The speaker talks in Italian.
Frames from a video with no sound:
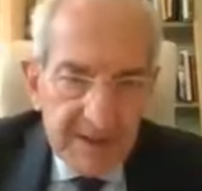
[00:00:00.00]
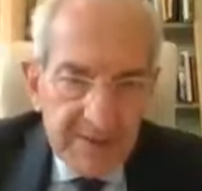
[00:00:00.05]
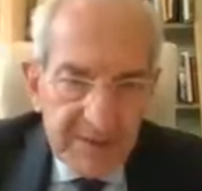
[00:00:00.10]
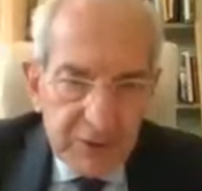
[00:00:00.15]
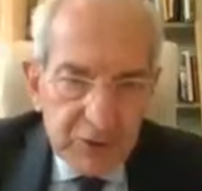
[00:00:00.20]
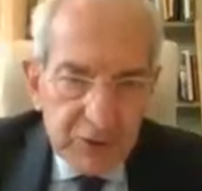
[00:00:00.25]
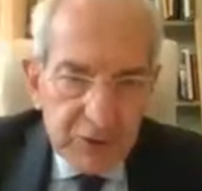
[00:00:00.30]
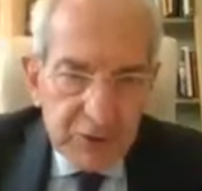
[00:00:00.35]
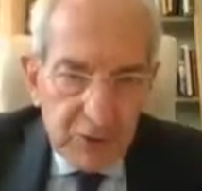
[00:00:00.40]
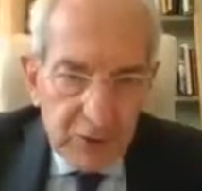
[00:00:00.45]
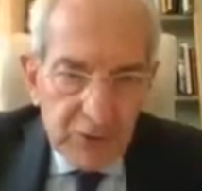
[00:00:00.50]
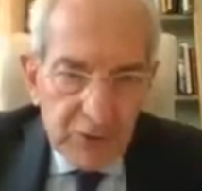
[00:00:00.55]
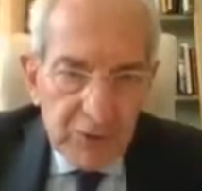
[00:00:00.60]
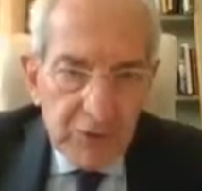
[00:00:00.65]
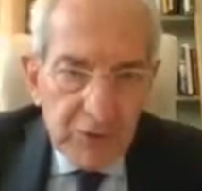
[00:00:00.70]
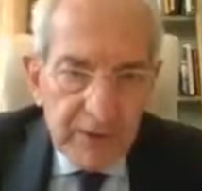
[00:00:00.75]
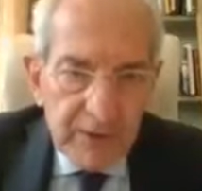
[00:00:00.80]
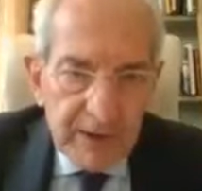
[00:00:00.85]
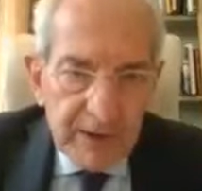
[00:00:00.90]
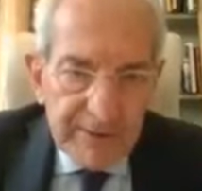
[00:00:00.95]
Tanto che
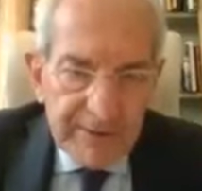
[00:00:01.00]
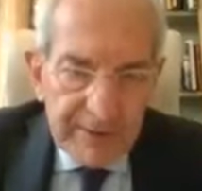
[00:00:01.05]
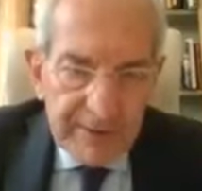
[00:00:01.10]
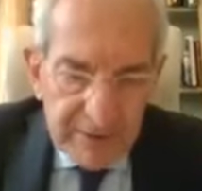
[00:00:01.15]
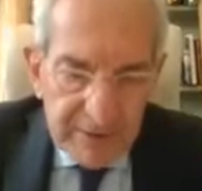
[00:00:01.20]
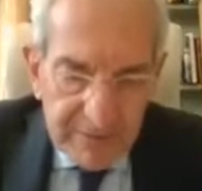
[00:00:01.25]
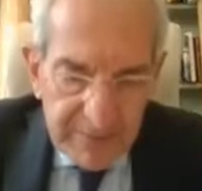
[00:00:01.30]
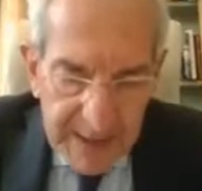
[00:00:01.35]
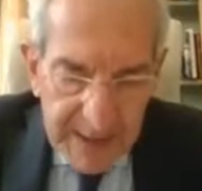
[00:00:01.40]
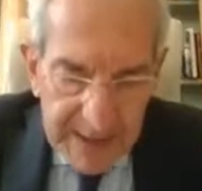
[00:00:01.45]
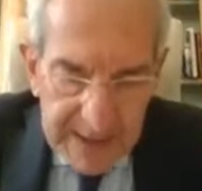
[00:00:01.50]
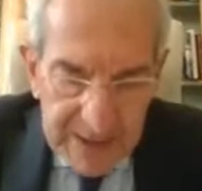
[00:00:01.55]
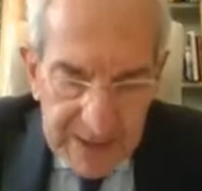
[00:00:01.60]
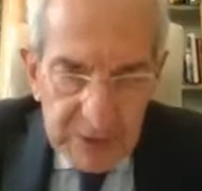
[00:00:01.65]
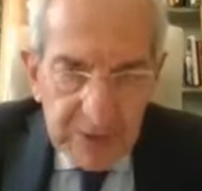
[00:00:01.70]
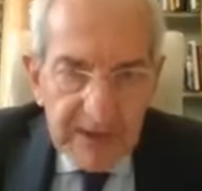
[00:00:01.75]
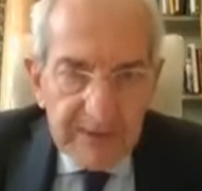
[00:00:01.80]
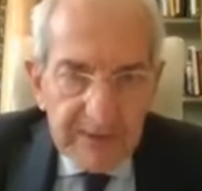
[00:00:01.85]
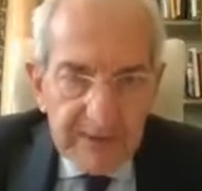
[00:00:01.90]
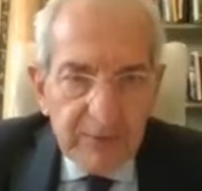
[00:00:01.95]
ognuno vuole fare un
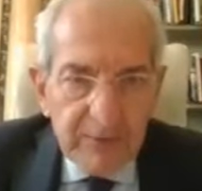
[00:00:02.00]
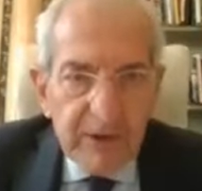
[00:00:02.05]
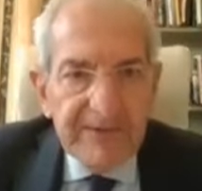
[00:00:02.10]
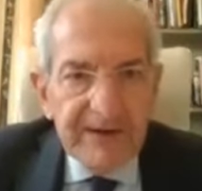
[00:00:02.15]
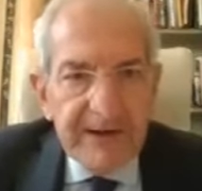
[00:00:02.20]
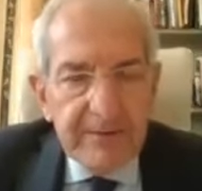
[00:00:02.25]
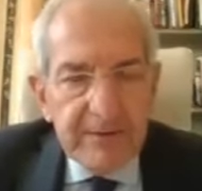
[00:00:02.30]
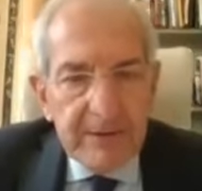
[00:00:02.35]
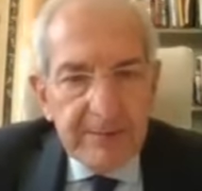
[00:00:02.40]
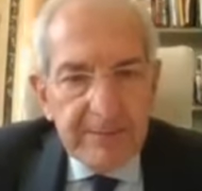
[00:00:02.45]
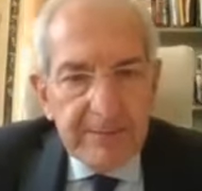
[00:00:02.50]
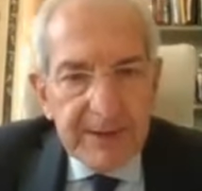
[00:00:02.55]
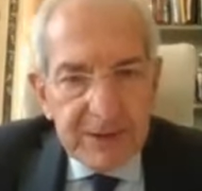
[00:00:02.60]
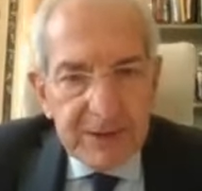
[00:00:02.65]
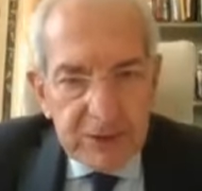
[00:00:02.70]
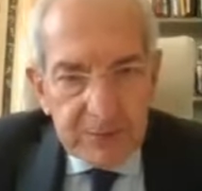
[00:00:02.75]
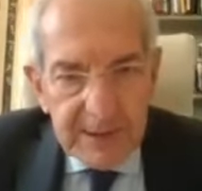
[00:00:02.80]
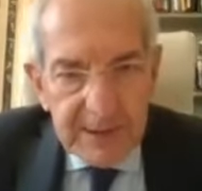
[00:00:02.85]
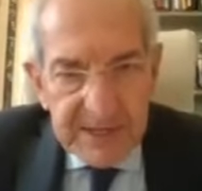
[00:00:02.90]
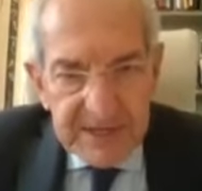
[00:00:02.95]
pezzo e vuole fare quel
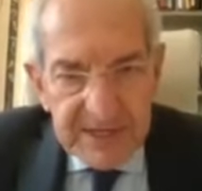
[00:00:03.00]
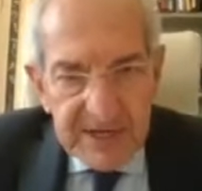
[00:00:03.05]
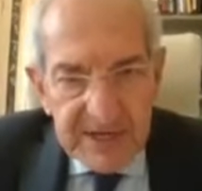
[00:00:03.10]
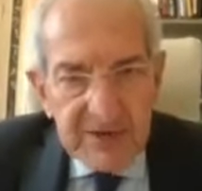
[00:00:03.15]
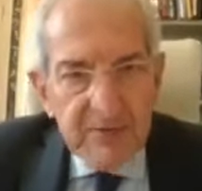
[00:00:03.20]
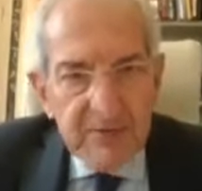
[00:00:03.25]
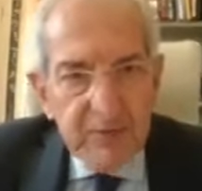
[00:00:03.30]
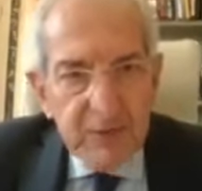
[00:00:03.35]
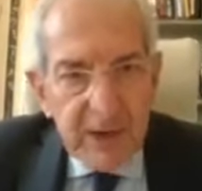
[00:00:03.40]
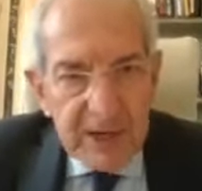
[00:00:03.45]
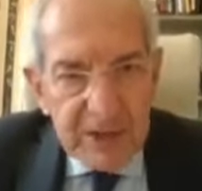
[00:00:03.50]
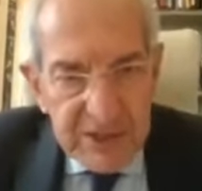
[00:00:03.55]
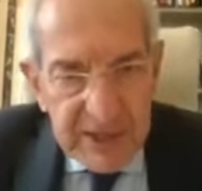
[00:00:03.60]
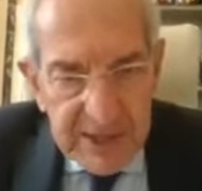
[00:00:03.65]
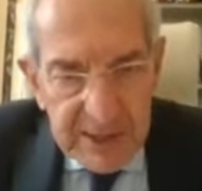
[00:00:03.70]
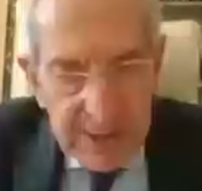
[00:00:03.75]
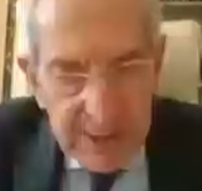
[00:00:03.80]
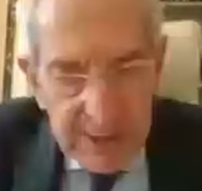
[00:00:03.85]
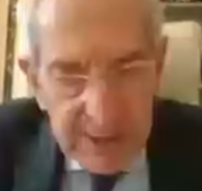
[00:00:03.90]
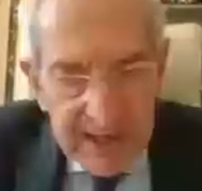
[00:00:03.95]
pezzo per sé e non vuole
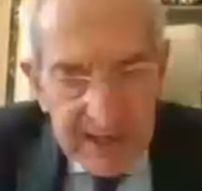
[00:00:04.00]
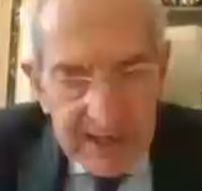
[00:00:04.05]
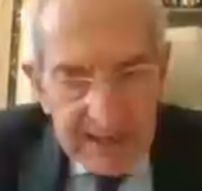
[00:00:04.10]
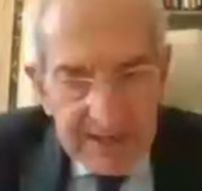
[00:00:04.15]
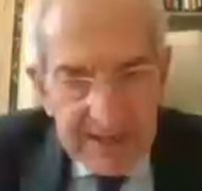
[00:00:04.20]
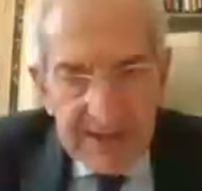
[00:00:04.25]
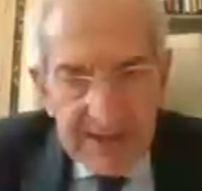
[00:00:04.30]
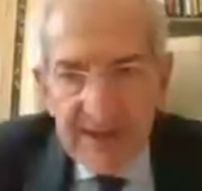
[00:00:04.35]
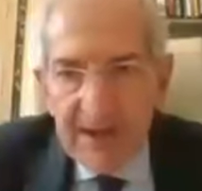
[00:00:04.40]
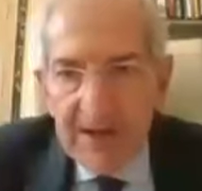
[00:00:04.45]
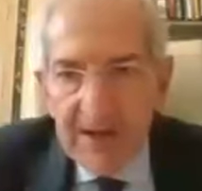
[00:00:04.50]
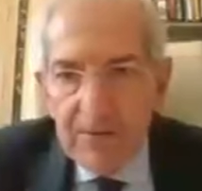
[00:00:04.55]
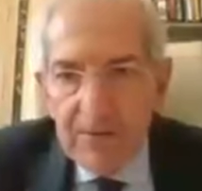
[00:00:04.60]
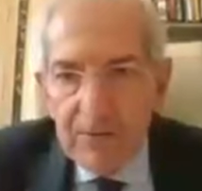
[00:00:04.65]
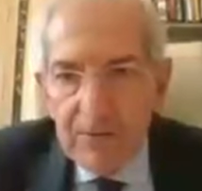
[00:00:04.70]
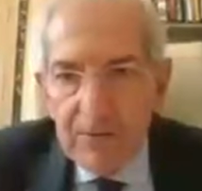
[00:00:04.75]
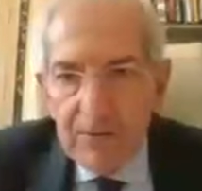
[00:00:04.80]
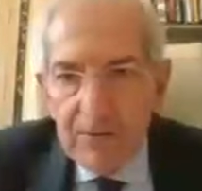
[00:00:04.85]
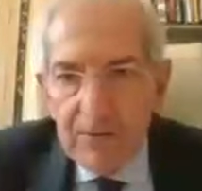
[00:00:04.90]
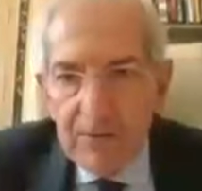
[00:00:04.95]
cedere ad altri,
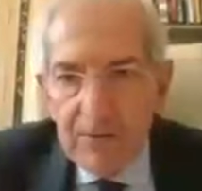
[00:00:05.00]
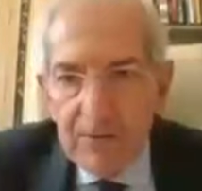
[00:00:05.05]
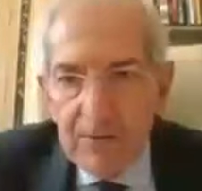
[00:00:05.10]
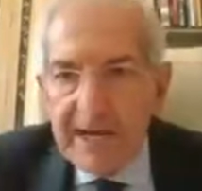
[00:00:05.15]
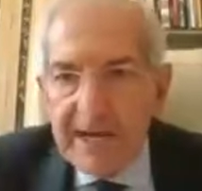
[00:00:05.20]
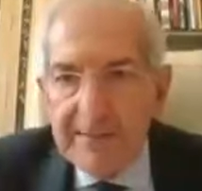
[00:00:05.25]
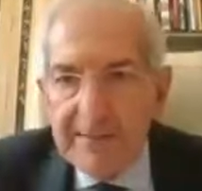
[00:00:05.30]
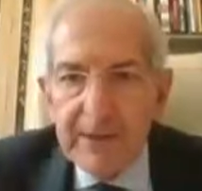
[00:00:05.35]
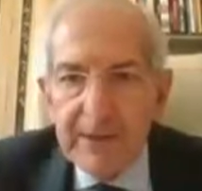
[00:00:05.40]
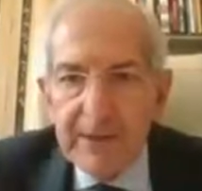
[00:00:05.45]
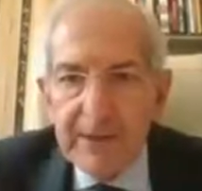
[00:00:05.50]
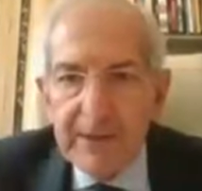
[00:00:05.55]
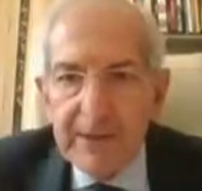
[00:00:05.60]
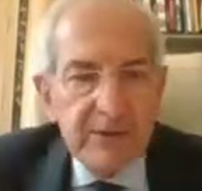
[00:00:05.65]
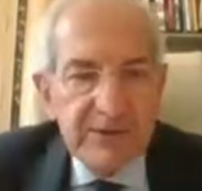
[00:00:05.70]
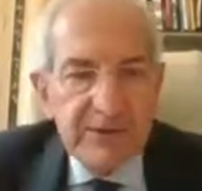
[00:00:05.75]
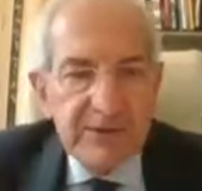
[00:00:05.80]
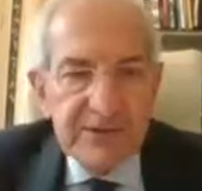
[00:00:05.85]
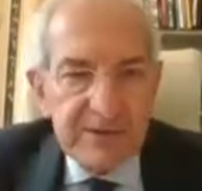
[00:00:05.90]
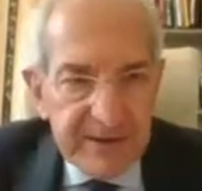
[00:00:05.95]
vuol dire che quelle cose non si
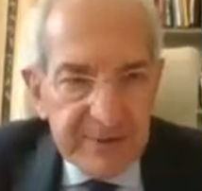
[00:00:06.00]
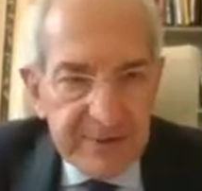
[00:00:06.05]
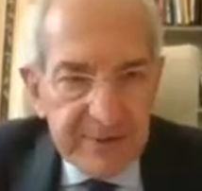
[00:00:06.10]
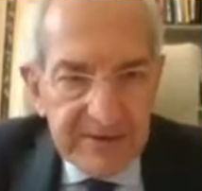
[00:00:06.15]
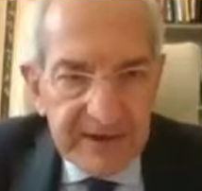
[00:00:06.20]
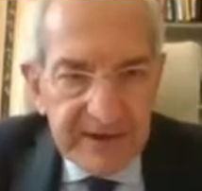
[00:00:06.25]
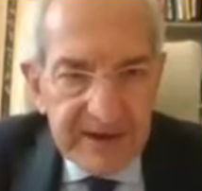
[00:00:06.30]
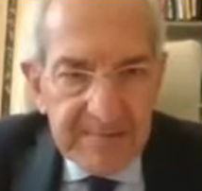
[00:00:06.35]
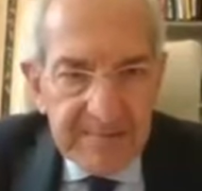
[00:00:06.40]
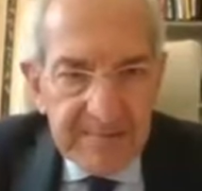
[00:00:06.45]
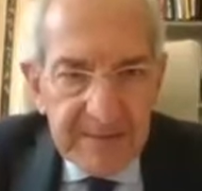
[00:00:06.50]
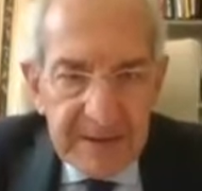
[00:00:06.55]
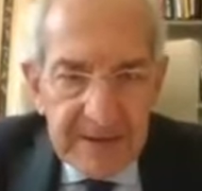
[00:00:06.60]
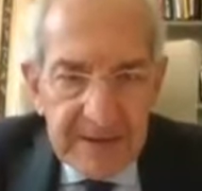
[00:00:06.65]
fanno alla fine.